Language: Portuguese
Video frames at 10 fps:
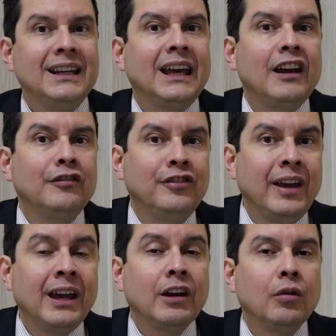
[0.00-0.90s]
E quer
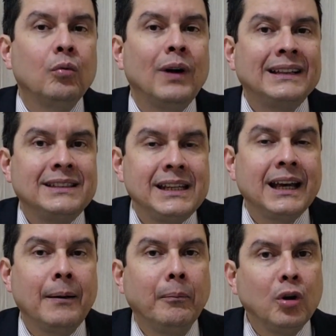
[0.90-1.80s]
ver uma
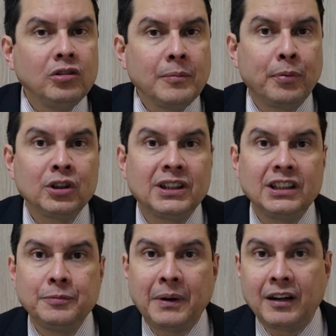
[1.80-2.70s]
dica muito
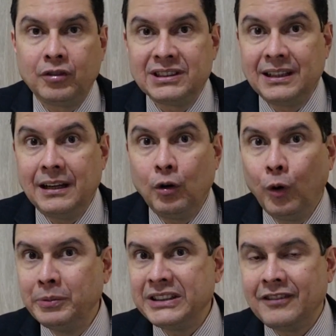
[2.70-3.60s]
importante para você
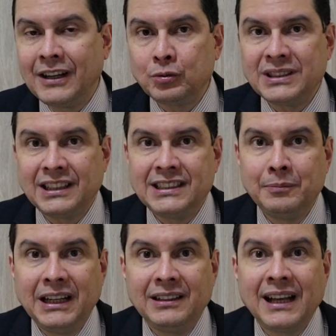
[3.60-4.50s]
observar sua
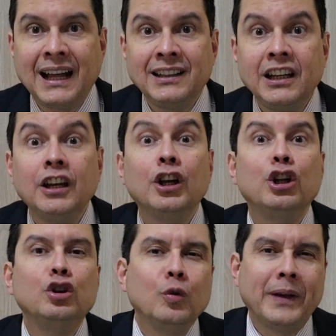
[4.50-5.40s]
sensibilidade?
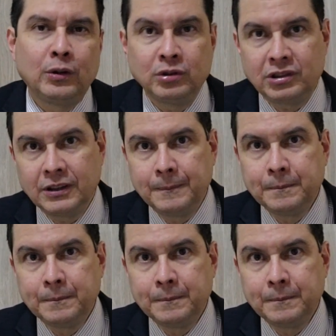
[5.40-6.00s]
Números.